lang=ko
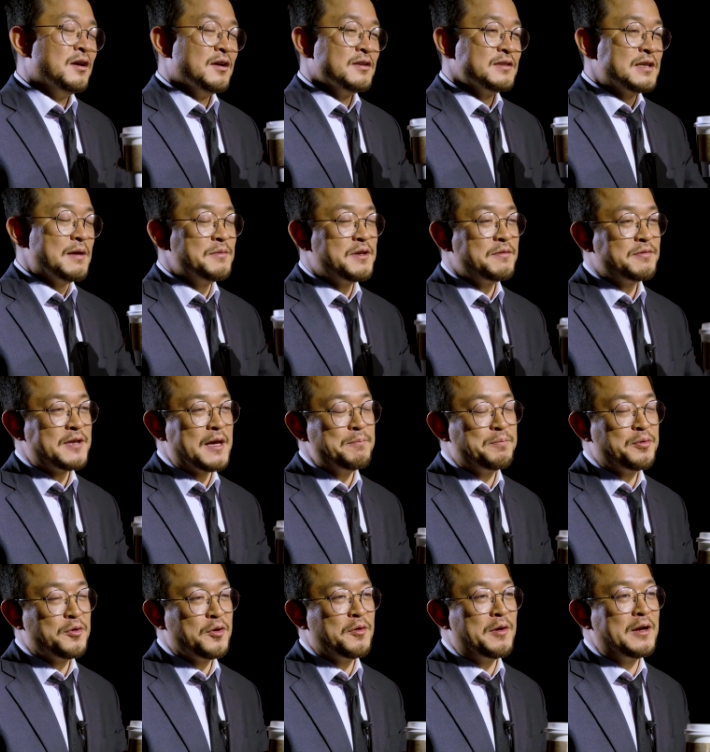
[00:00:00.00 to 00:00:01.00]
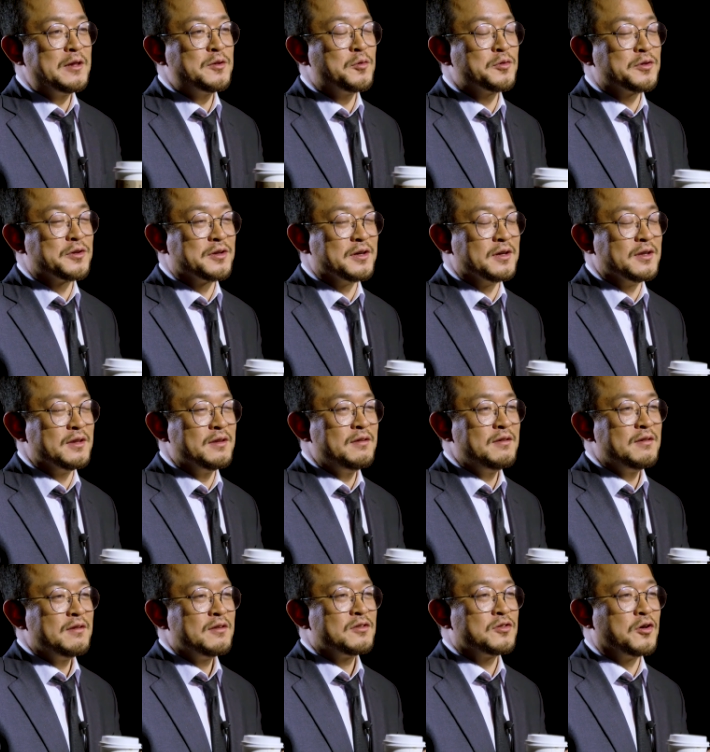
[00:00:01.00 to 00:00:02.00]
33%의
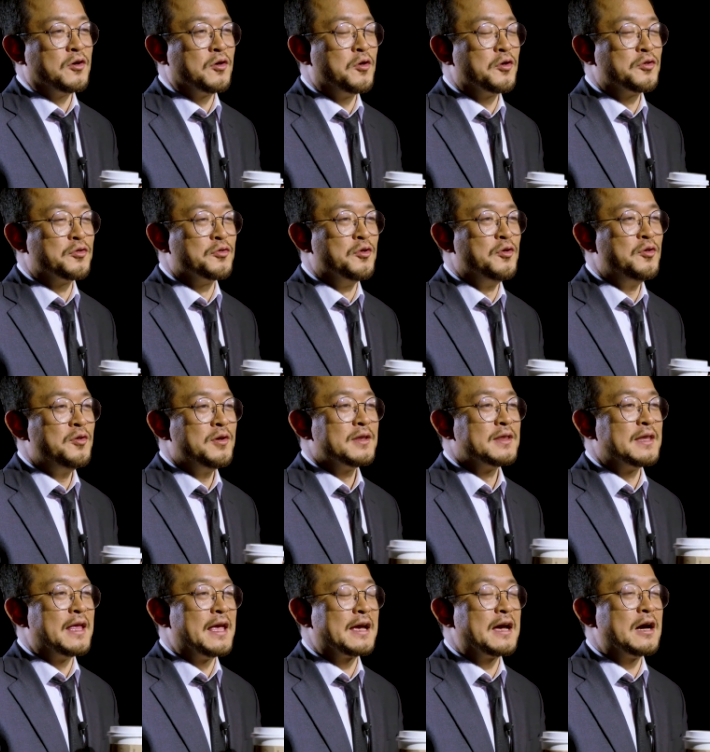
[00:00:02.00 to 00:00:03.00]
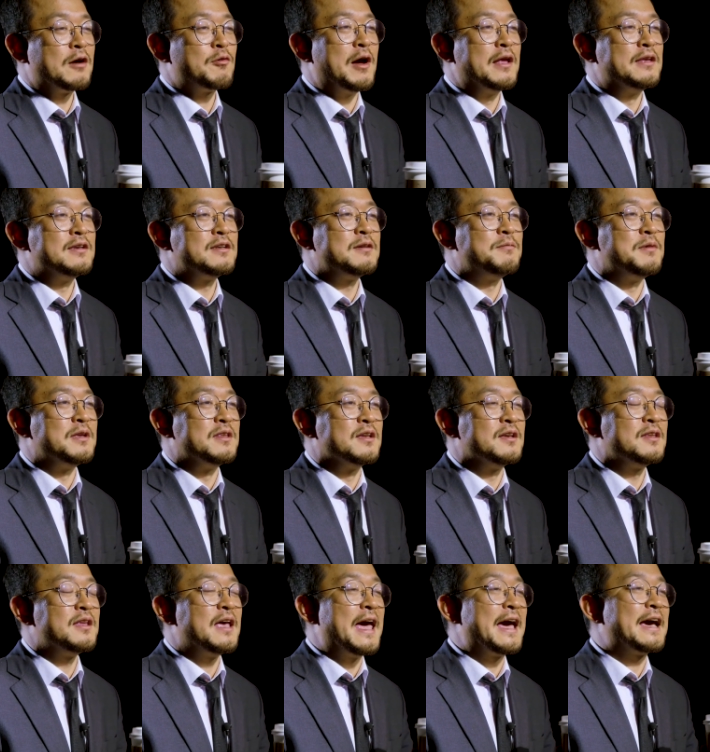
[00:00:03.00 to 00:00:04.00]
활동들은 적어도 내가 관심
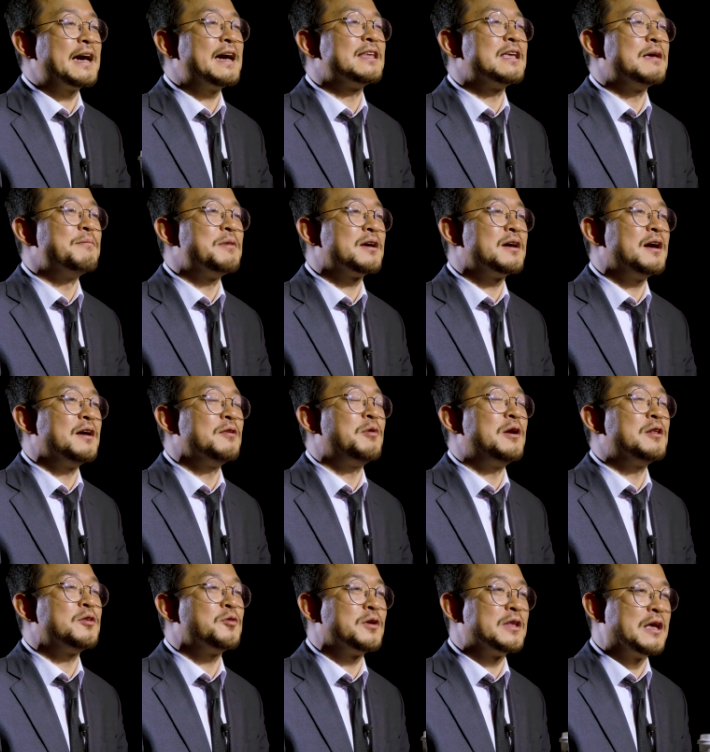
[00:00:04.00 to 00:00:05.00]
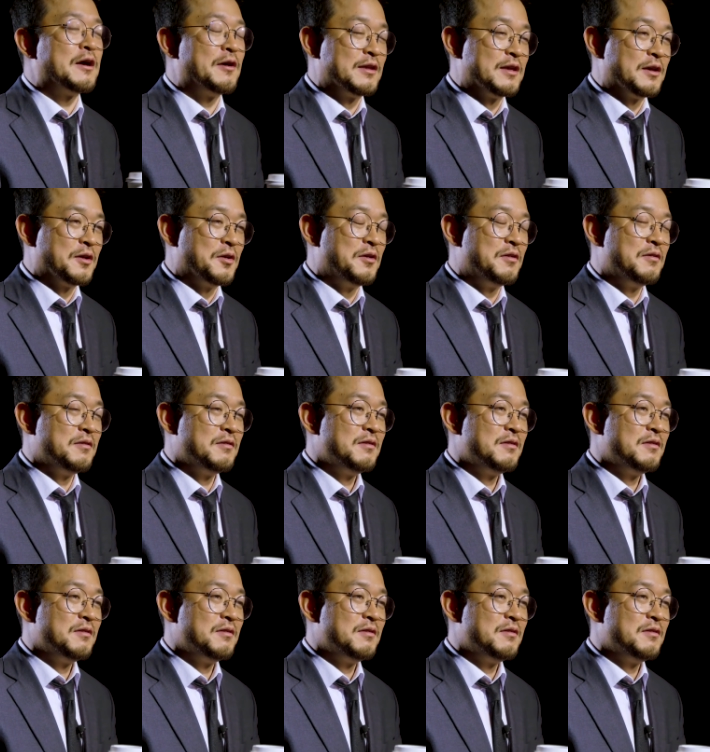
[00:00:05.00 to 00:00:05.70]
있는 아카데믹한 활동이 나와야 돼요.